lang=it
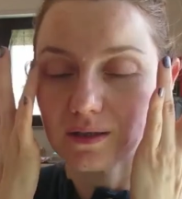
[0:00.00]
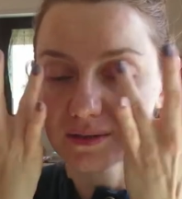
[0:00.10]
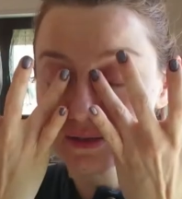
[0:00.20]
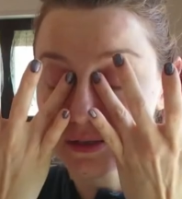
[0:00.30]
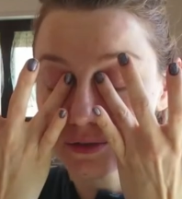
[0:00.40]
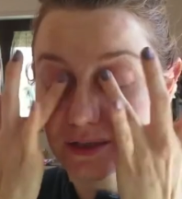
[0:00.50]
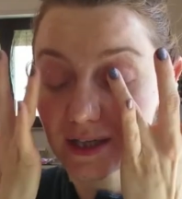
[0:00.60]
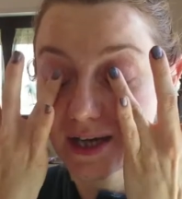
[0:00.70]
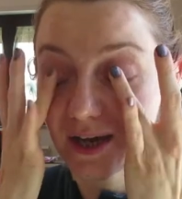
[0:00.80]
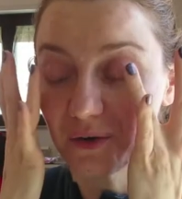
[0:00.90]
stato un
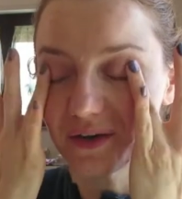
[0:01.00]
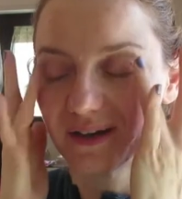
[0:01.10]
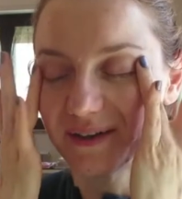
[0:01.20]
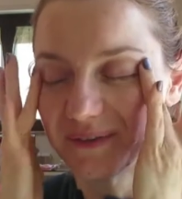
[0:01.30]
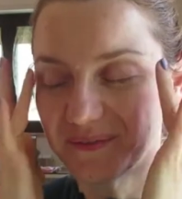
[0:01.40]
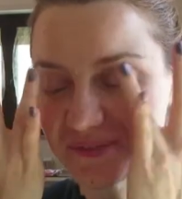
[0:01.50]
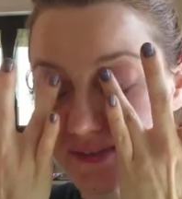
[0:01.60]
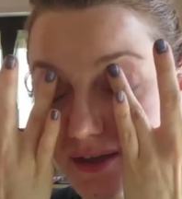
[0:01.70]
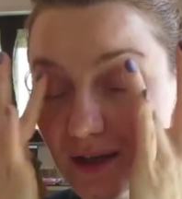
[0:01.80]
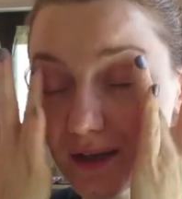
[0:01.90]
regalo
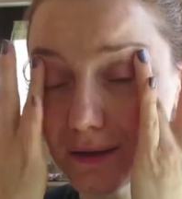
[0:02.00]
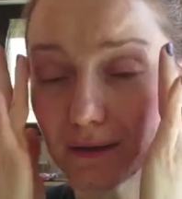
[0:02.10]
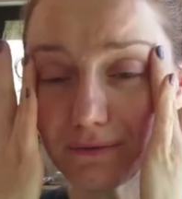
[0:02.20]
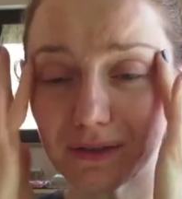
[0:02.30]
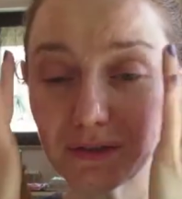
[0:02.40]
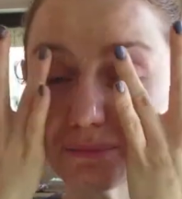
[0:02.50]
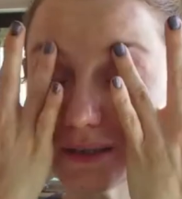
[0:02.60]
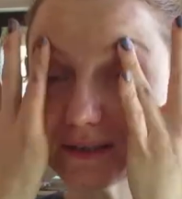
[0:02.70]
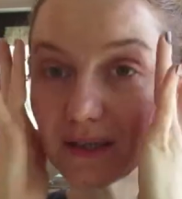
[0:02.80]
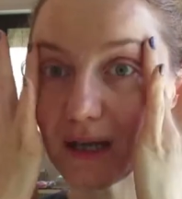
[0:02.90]
mi ha fatto
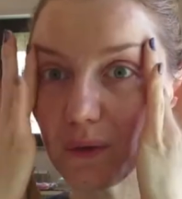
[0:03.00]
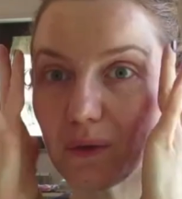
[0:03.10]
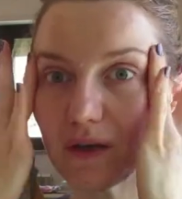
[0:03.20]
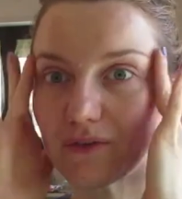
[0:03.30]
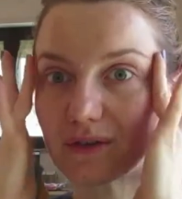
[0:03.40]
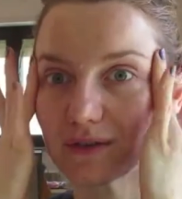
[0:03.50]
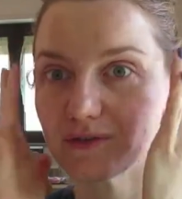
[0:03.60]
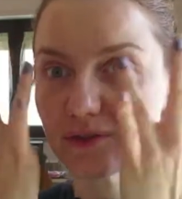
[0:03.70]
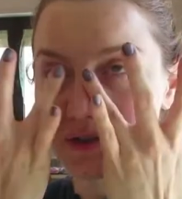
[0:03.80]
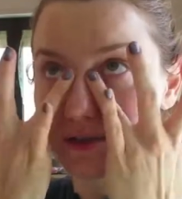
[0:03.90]
battere il cuore forte
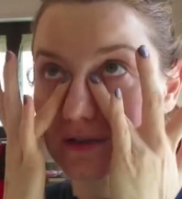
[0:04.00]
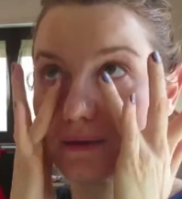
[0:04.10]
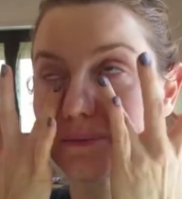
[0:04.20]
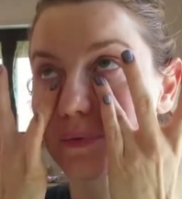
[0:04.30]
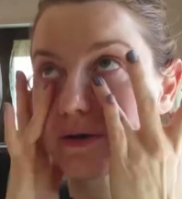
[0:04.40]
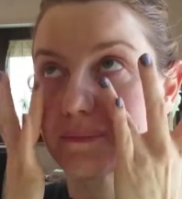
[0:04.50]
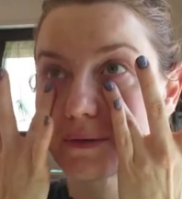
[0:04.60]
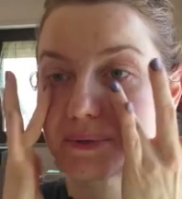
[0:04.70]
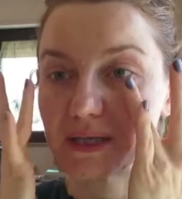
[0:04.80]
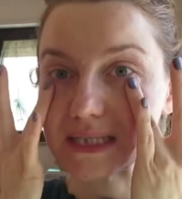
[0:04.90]
forte poi vabbè
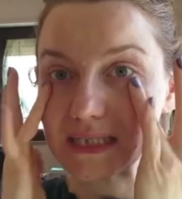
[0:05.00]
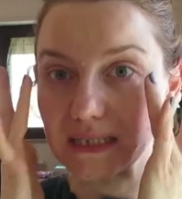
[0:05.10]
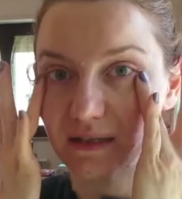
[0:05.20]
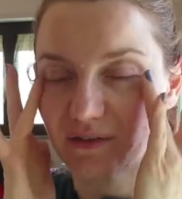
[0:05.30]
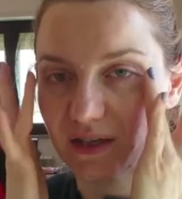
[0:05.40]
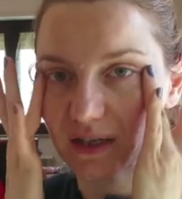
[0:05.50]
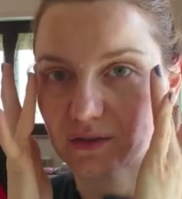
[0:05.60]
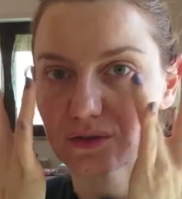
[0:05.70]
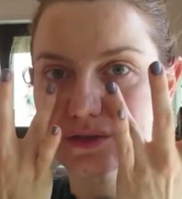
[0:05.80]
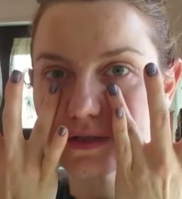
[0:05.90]
per il
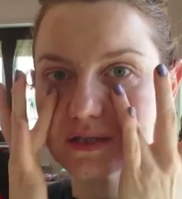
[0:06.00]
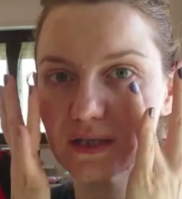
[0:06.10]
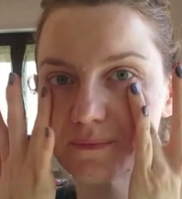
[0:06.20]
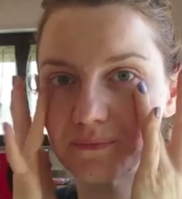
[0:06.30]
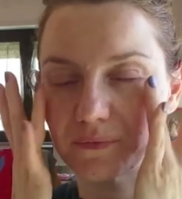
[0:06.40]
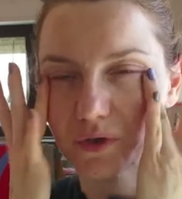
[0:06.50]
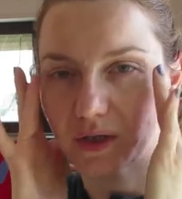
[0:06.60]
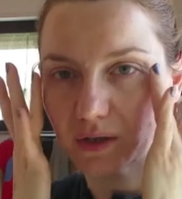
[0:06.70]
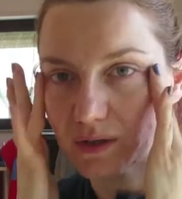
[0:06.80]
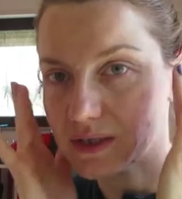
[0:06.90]
significato non so se non
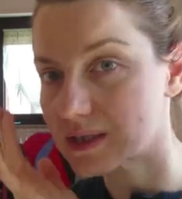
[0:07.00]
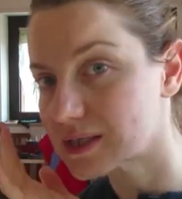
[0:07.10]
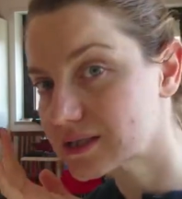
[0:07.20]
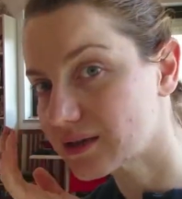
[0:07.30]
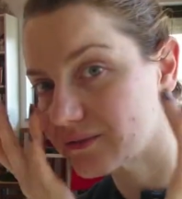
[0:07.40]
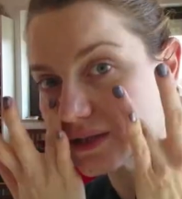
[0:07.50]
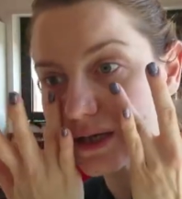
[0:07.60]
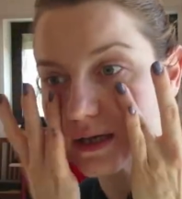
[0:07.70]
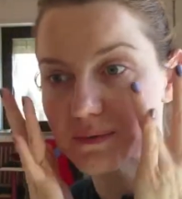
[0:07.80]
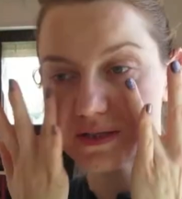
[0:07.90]
credo che si riesca a
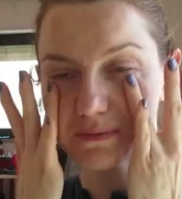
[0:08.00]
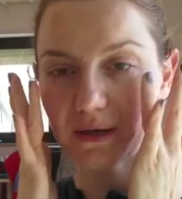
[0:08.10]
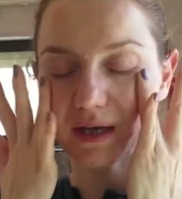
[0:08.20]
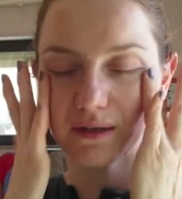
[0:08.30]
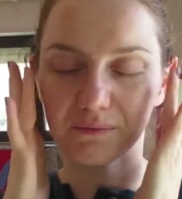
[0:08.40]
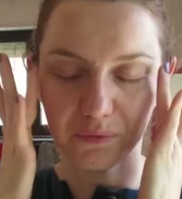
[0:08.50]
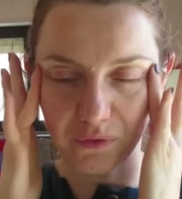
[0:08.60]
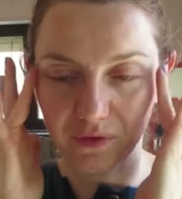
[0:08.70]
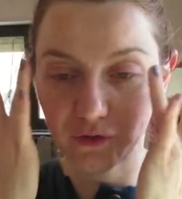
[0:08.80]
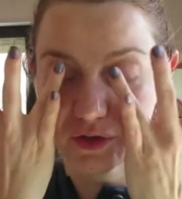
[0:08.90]
vedere alle mie spalle
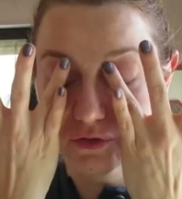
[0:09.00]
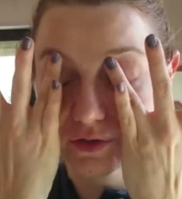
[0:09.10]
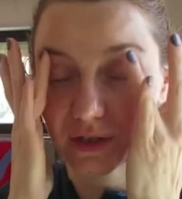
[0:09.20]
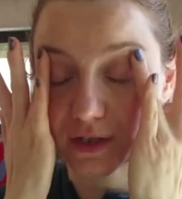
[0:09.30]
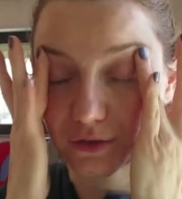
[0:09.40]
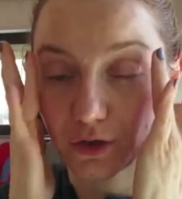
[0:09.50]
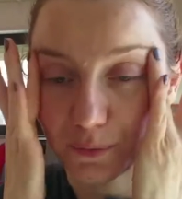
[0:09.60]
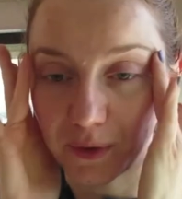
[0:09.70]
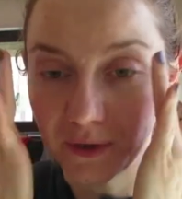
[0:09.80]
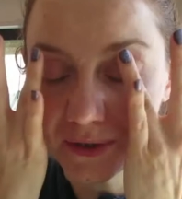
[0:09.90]
comunque ve lo farò vedere
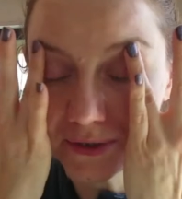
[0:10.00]
dopo